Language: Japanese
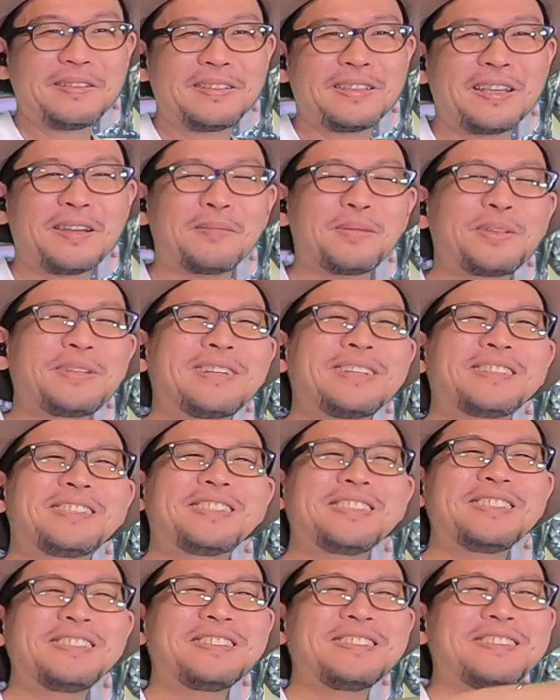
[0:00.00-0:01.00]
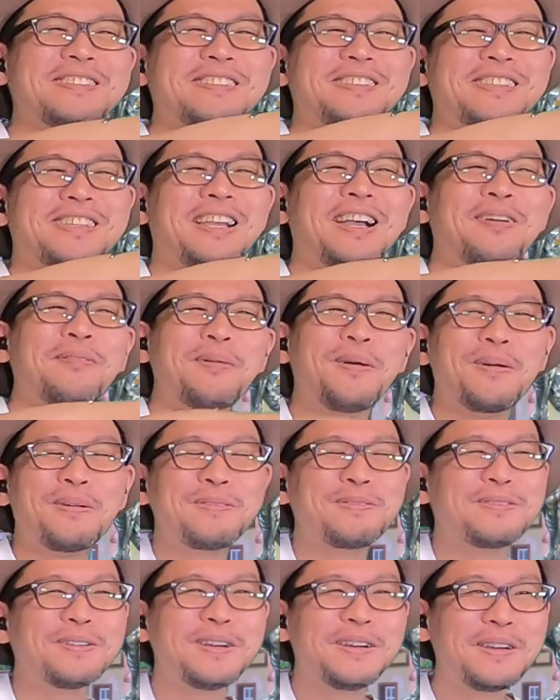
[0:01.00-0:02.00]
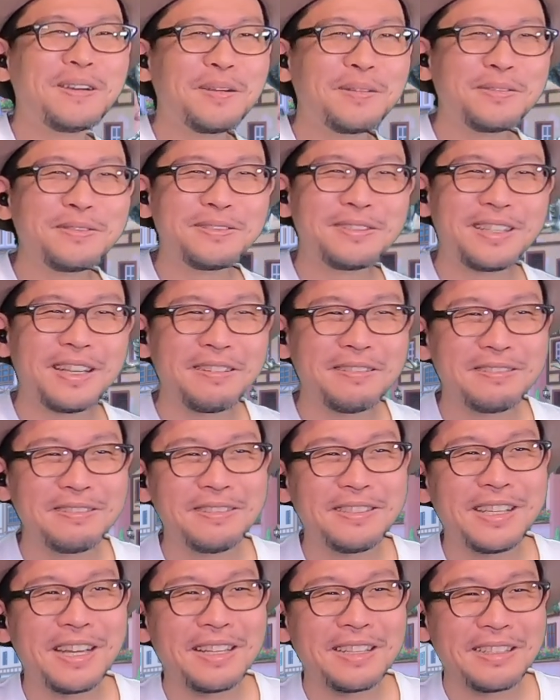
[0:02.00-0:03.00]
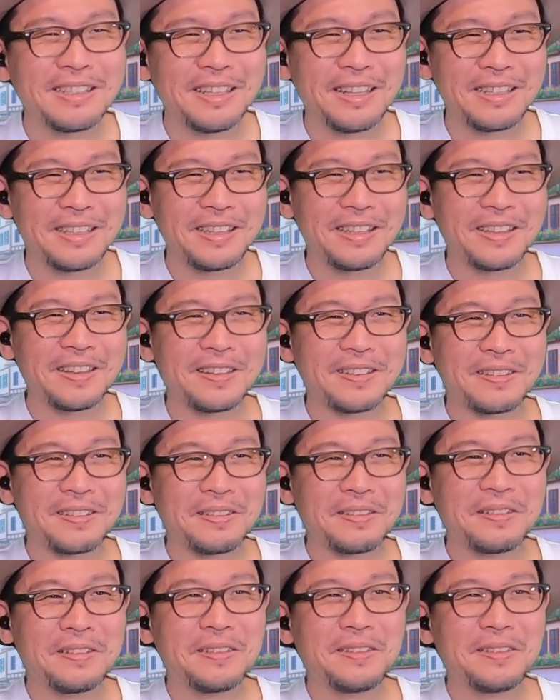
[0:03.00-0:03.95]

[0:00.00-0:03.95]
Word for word: いや、もうてか、神宮寺がもうふ、ふにゃふにゃになってる。